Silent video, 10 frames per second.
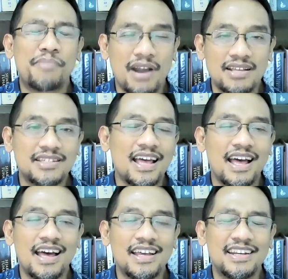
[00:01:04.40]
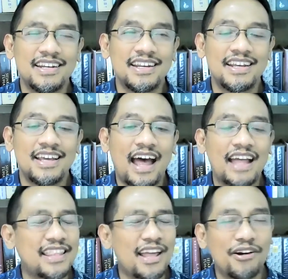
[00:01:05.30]
perasaan
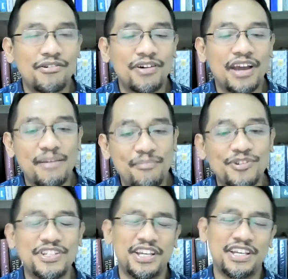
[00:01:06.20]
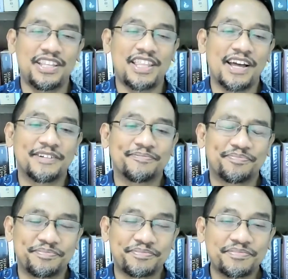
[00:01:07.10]
atau emosi kita.
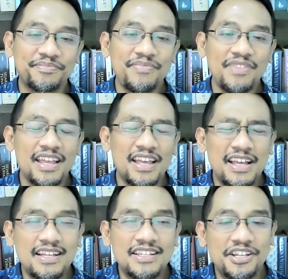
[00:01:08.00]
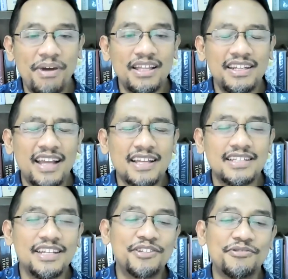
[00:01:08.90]
Cuman
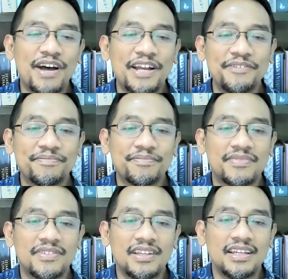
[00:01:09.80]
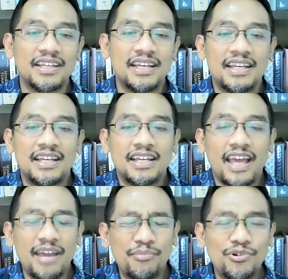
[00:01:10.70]
indikasi Tuhan,
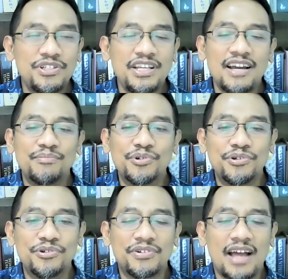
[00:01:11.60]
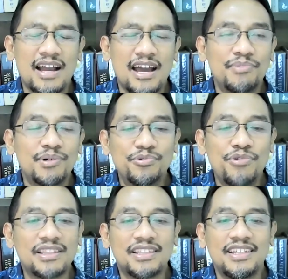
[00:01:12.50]
Emosi yang buruk akan
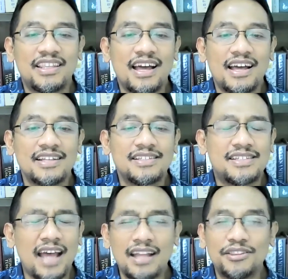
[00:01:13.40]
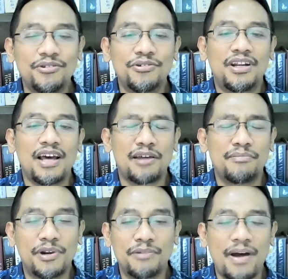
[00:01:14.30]
membuat kita jatuh
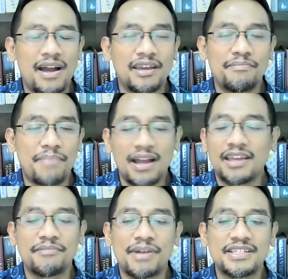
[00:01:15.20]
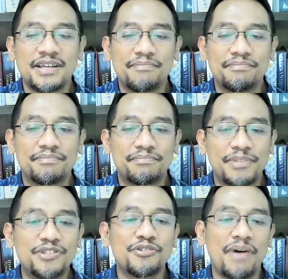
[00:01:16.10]
dalam berbagai-bagai macam
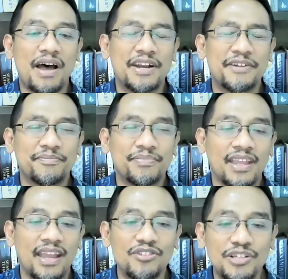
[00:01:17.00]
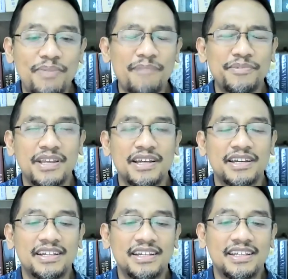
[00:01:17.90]
pencobaan. Itu sebabnya